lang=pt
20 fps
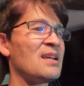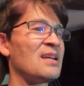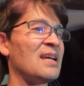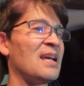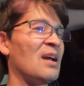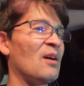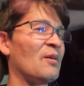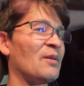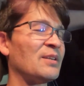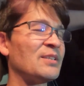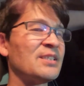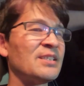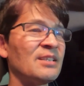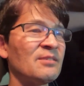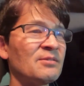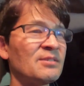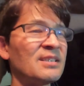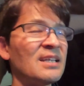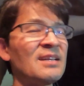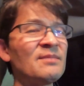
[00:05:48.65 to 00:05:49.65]
É hora de
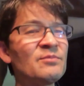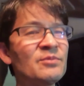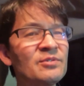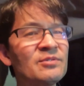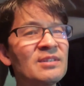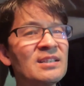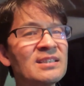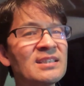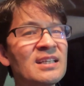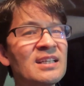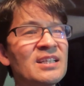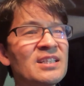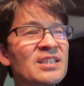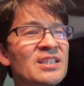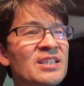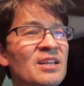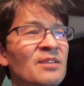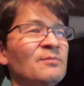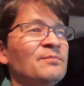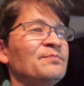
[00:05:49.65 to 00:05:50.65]
não sair muito dessa
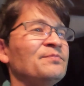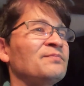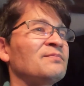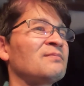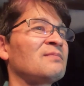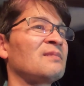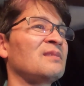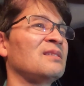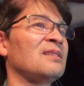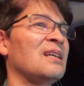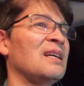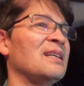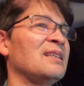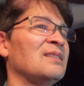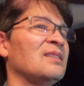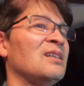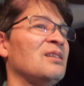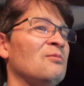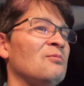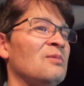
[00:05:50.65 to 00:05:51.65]
região, né?
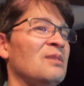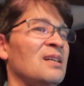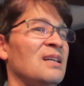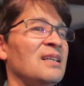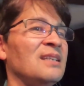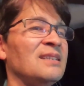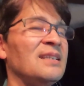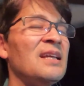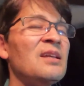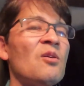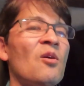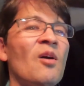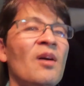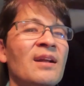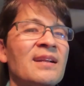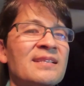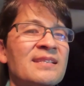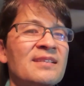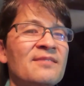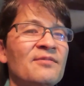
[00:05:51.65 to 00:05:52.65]
Então, tem
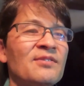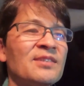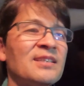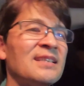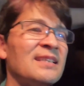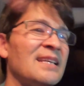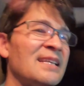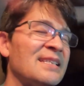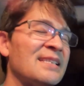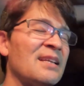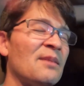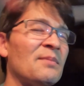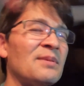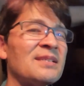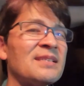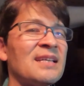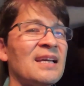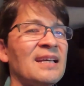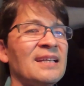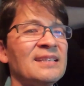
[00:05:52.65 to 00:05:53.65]
horas que você tem que dar uma
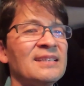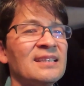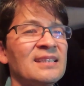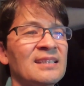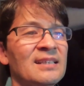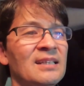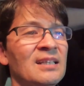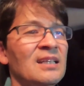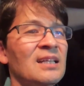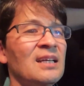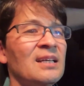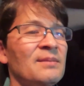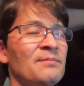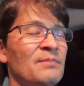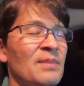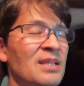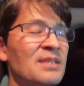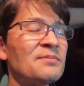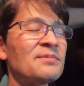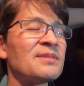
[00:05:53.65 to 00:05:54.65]
saída, né?
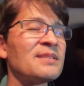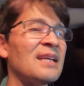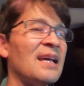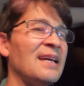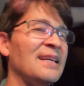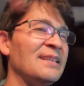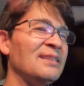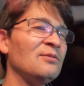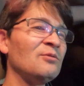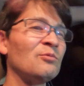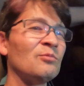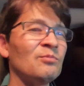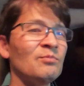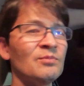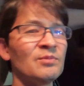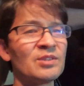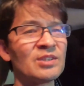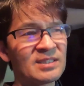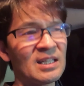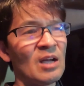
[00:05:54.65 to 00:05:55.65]
Mesmo saindo,
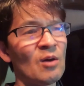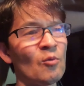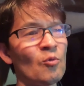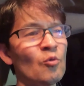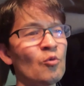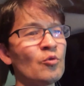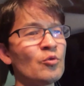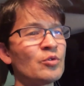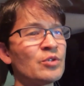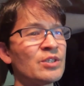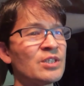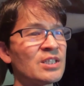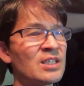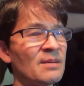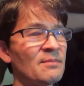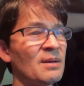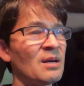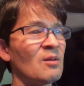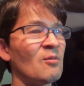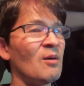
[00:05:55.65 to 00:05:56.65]
saúde,
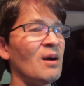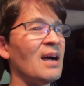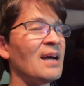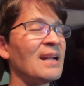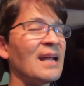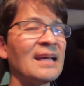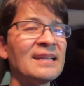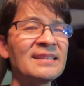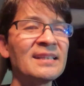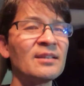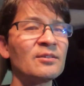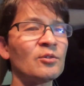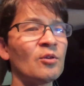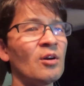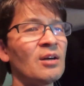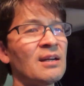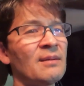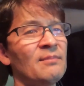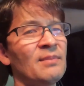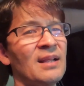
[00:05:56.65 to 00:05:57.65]
Jabaquara ainda
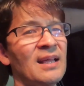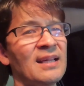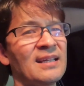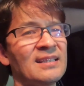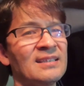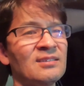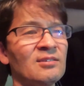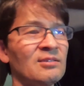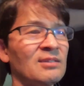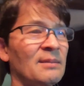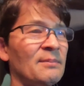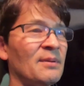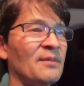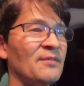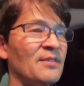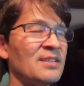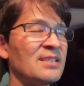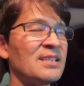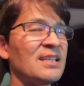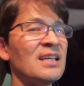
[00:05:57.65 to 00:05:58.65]
toca black, então dá para
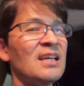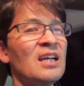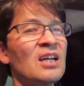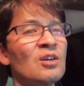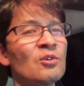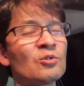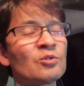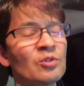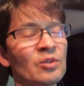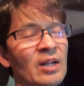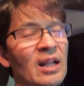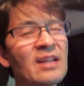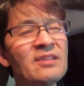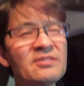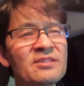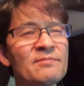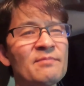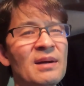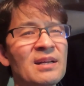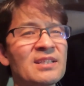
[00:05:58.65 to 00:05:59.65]
fazer. Os
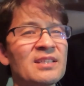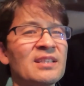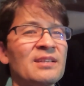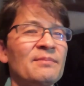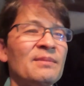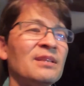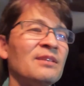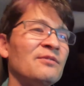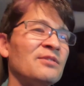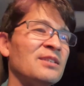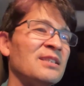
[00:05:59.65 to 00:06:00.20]
horários de baixa demanda